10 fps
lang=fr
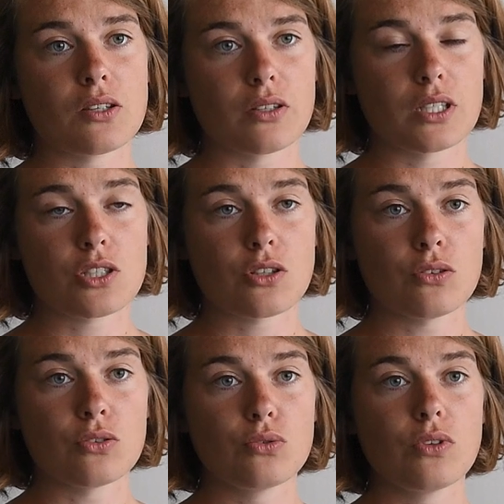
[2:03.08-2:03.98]
dans les
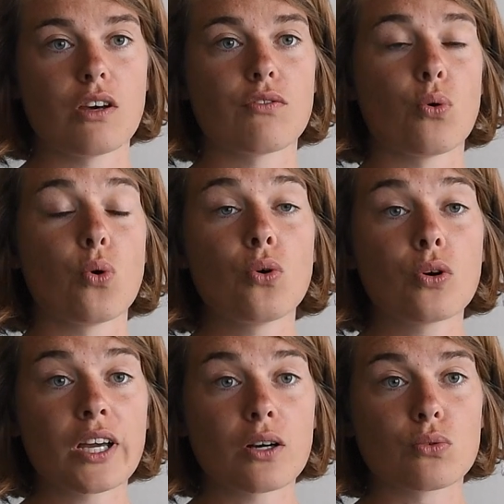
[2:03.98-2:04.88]
champs, nous n'avons
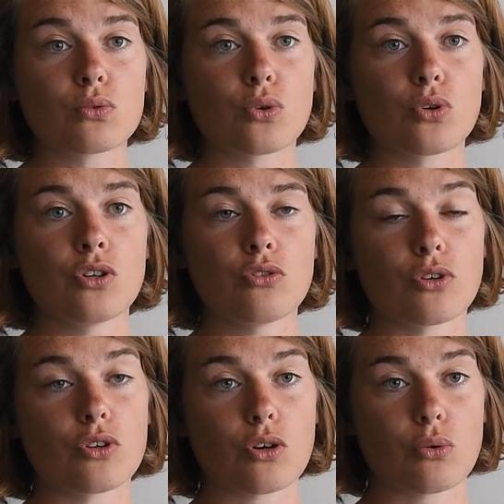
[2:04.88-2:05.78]
aucun contrôle
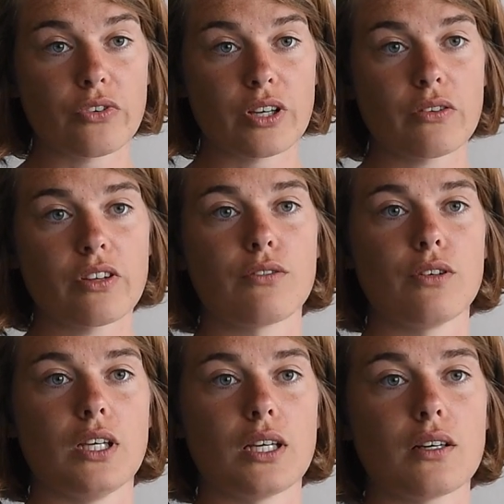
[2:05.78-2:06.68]
sur leurs conséquences à
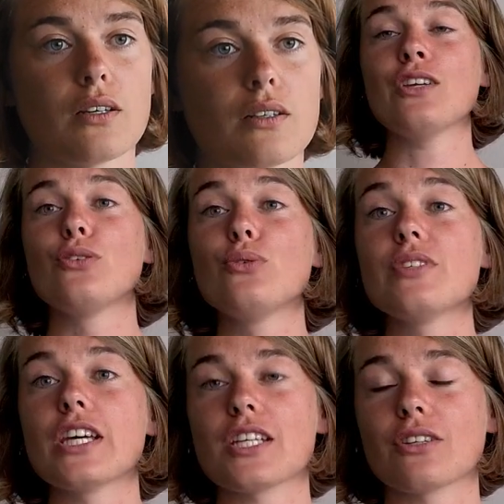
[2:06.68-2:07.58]
venir.
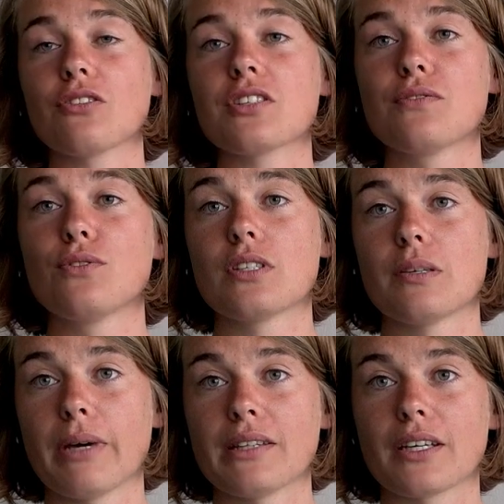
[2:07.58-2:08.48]
L'usage intensif de
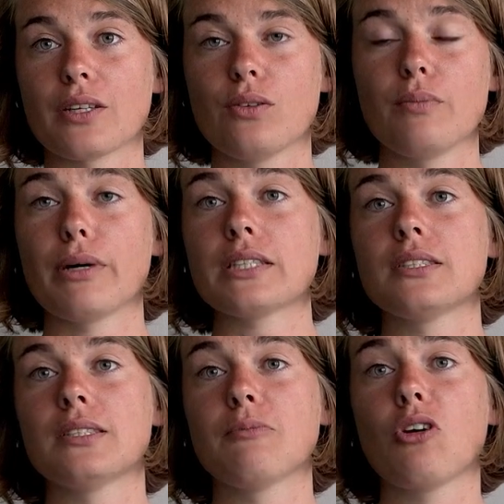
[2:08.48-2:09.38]
ces matériaux
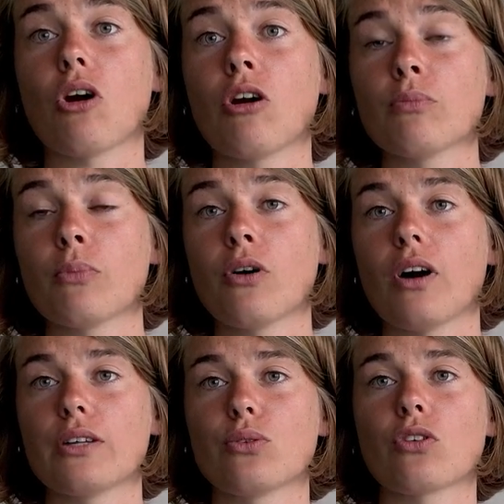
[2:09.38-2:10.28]
participe grandement
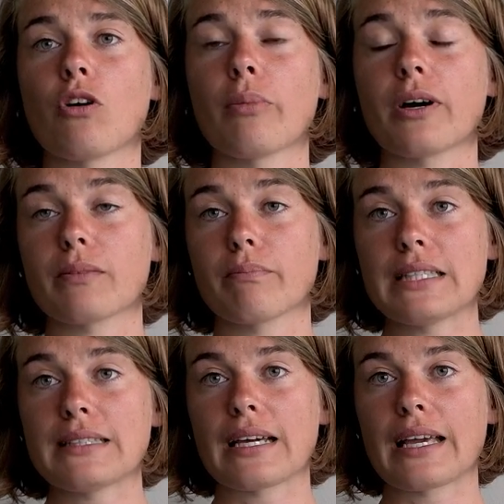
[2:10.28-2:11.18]
à notre empreinte
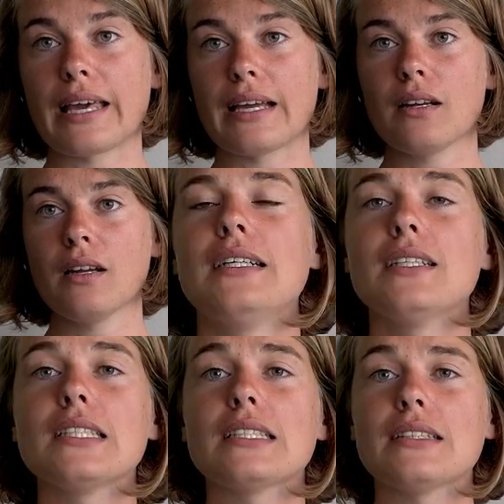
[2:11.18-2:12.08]
matérielle,
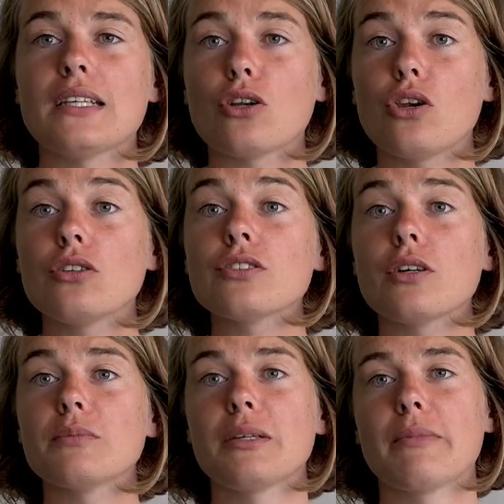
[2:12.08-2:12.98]
c'est-à-dire
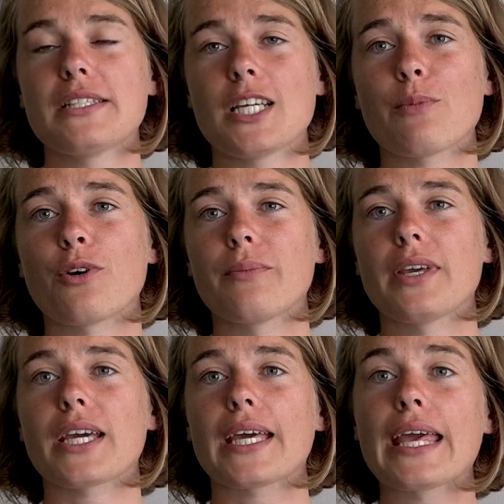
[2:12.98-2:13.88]
l'ensemble des matières
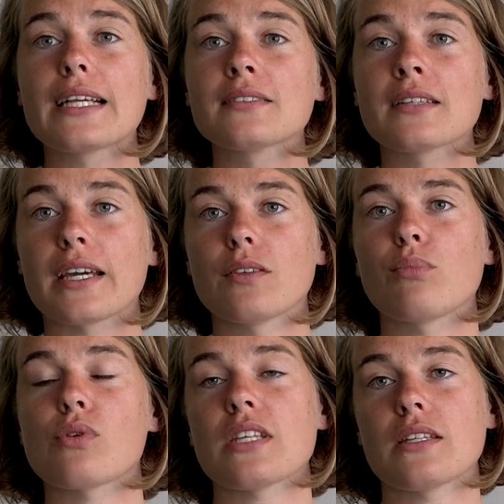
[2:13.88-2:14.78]
premières extraites
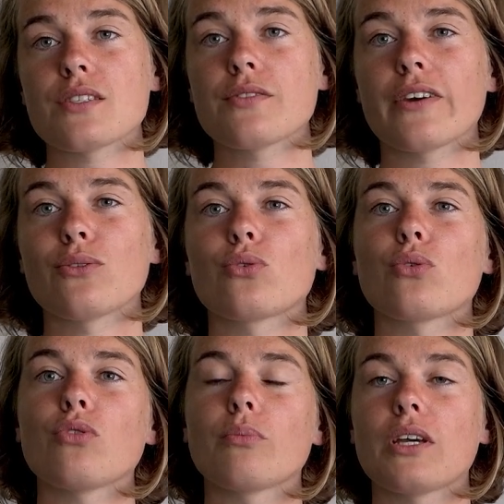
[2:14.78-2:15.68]
pour satisfaire notre
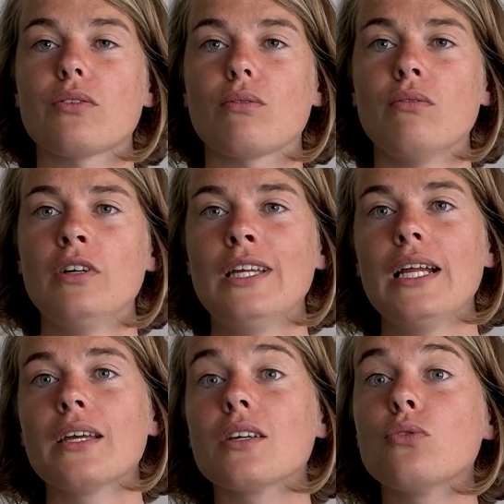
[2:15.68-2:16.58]
consommation,
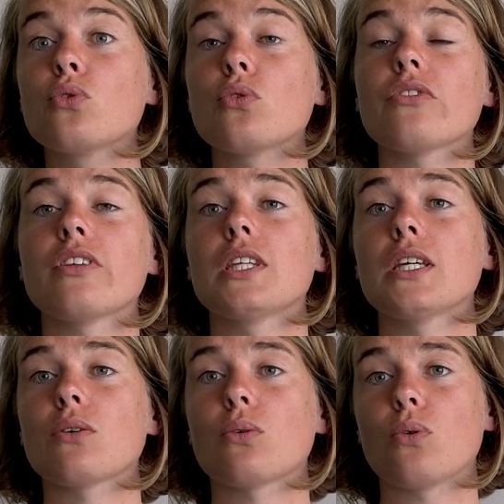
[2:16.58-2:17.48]
et nous
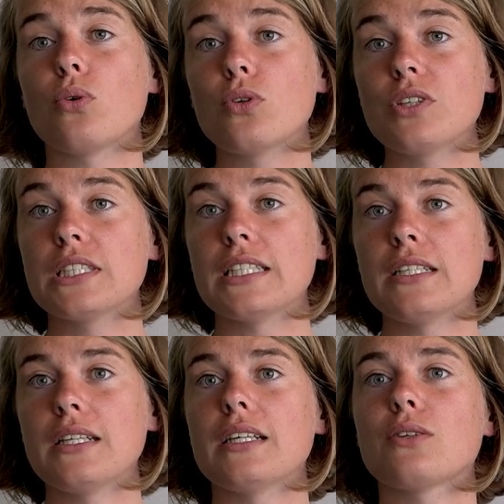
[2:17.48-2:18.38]
considérons
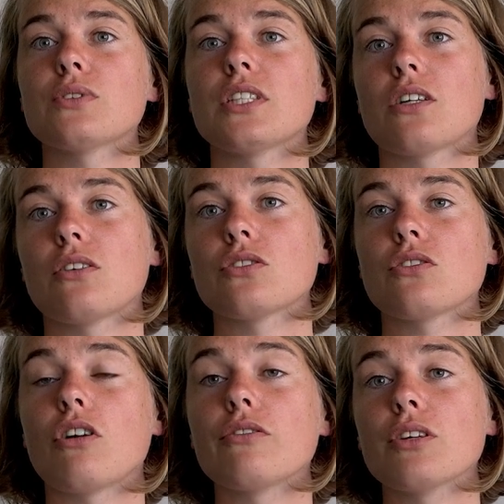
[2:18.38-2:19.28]
aussi les
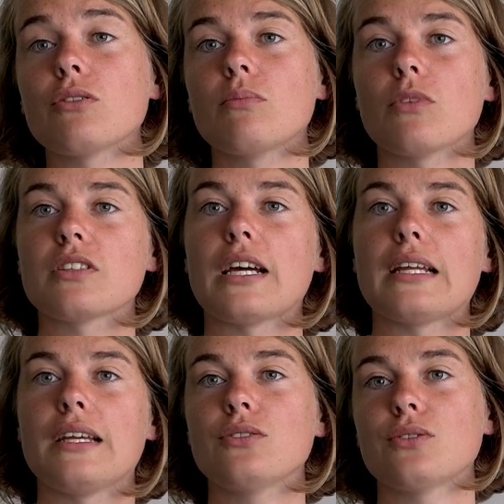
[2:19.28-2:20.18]
conséquences
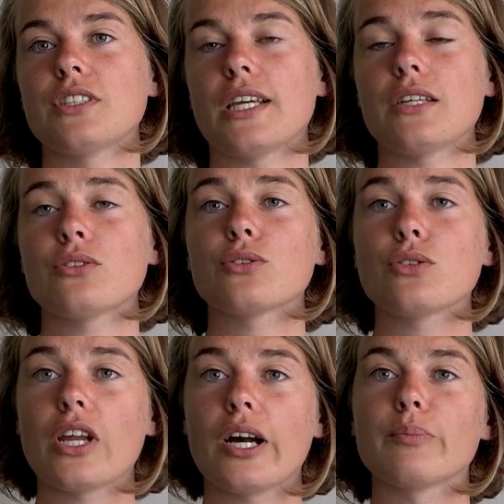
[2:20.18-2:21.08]
environnementales et sociales que
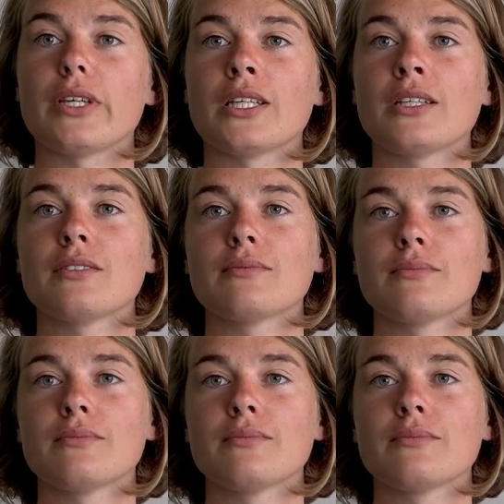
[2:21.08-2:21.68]
cela implique.